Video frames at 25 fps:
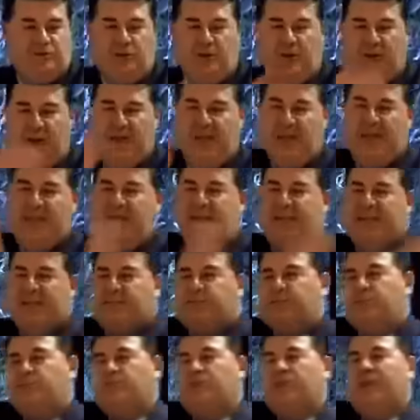Lenin y
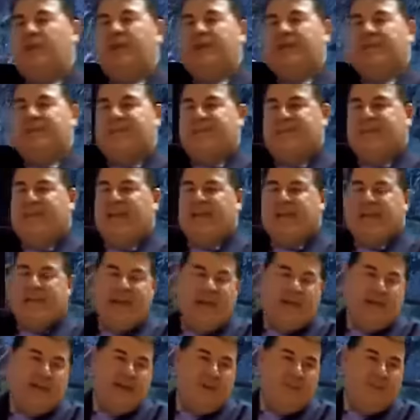estos sí que
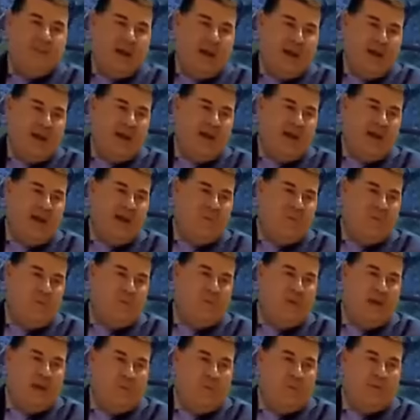crean
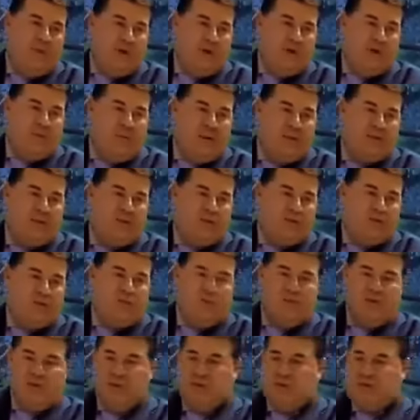el, moderno Partido
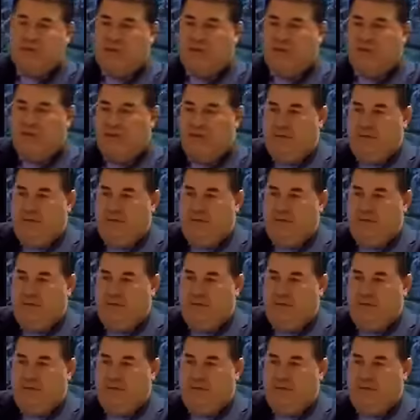Comunista,